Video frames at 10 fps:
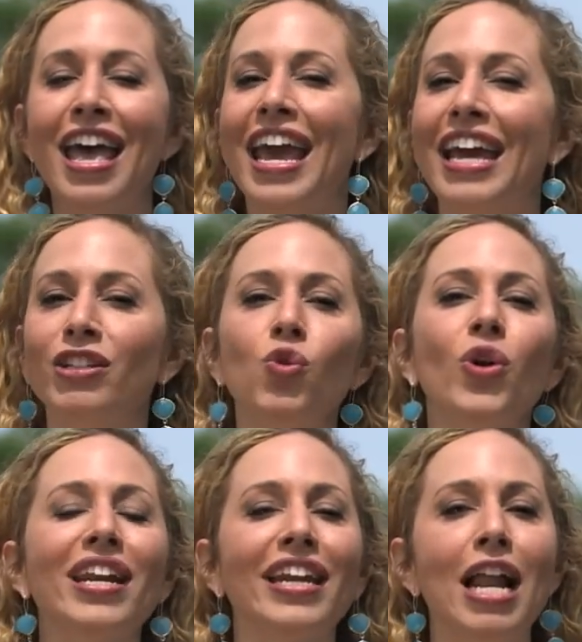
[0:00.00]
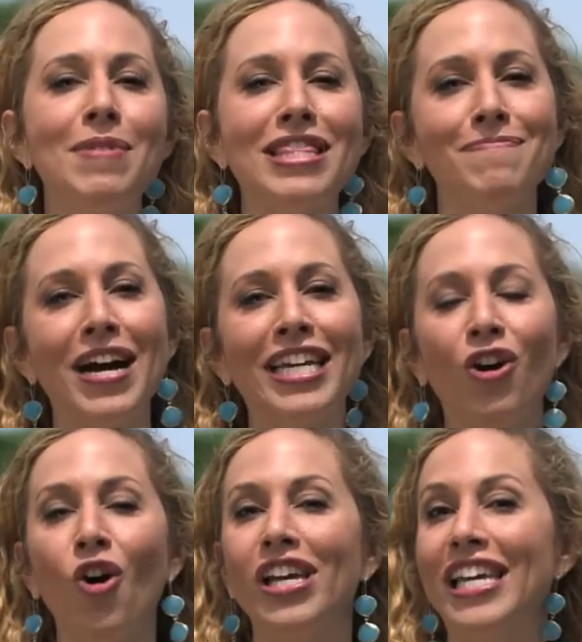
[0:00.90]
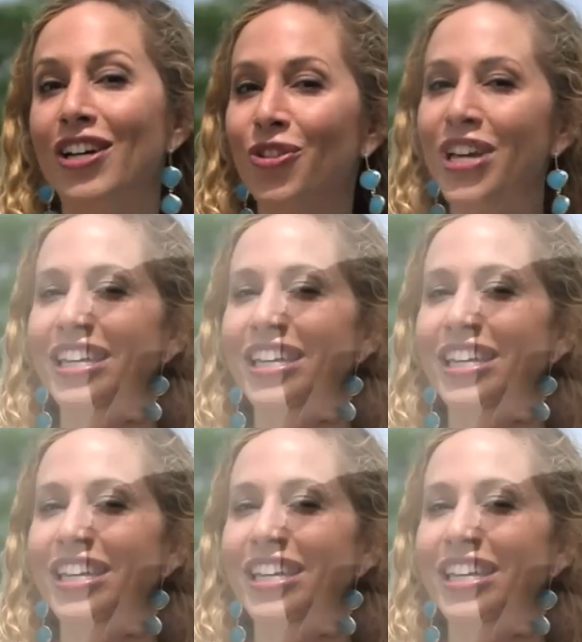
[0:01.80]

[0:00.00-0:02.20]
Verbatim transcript: Es un lugar realmente mágico y estoy